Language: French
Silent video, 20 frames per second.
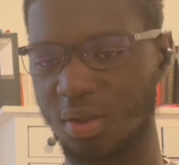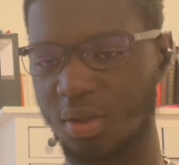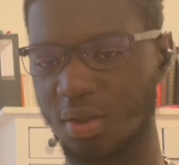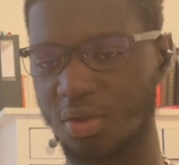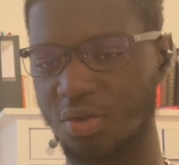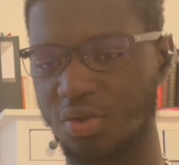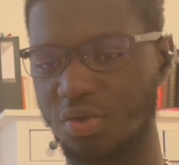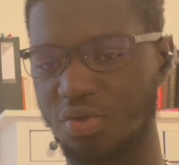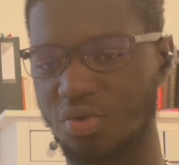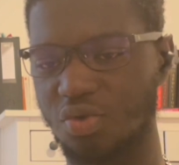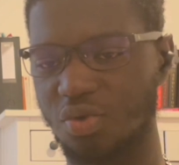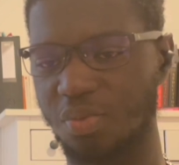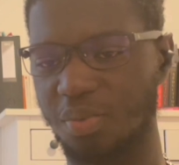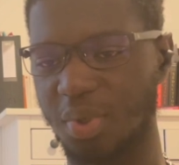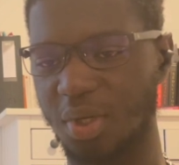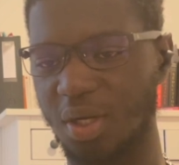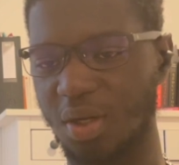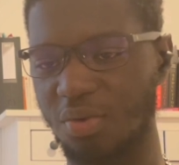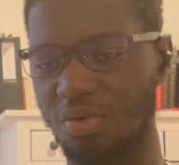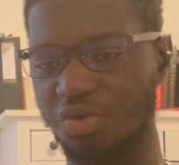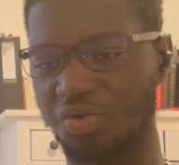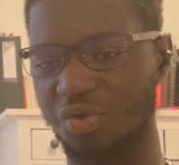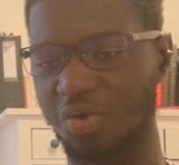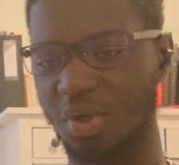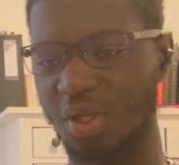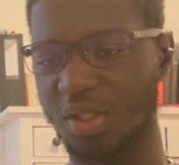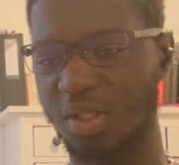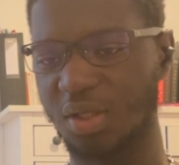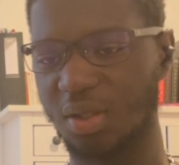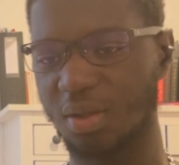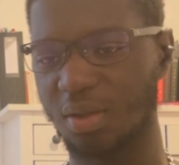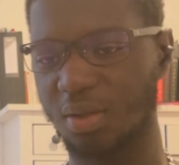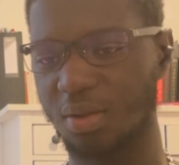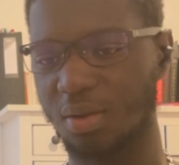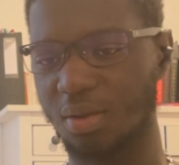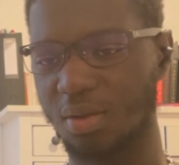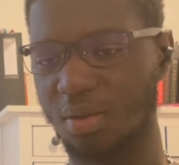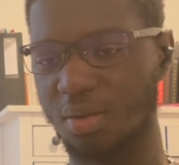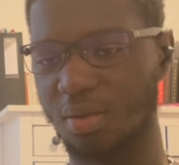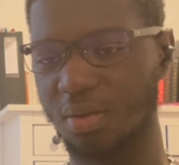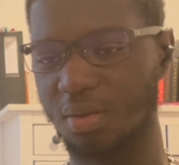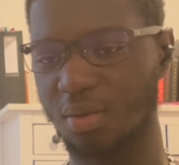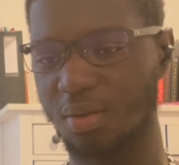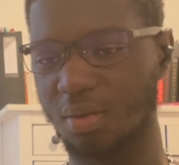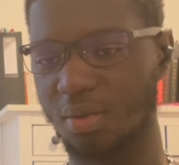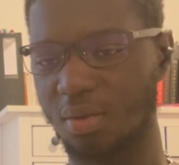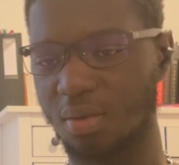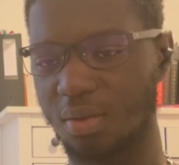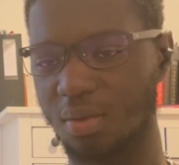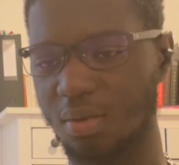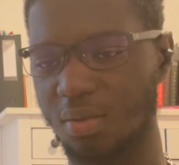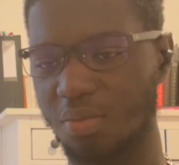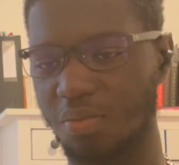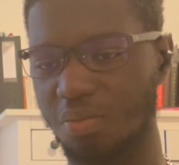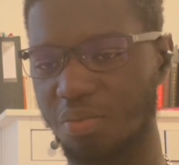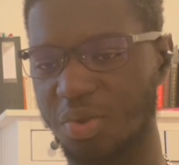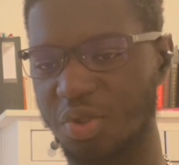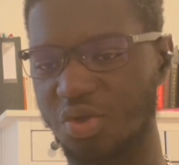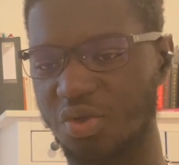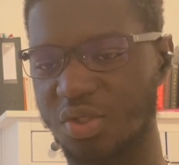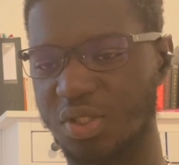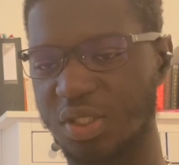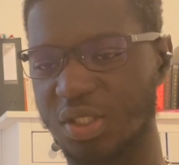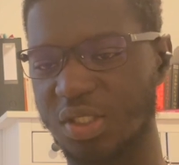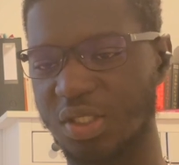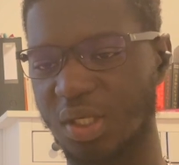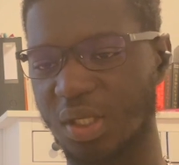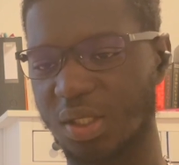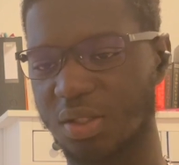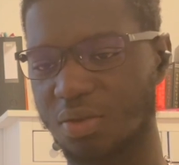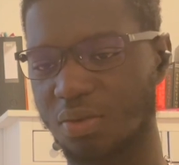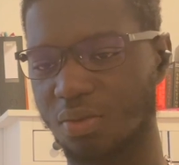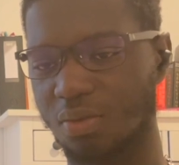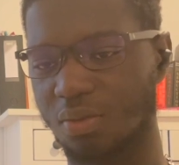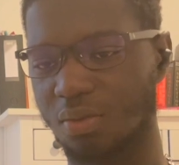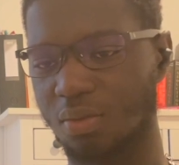Je ne suis pas là où je veux être, mais je sais que j'ai raison.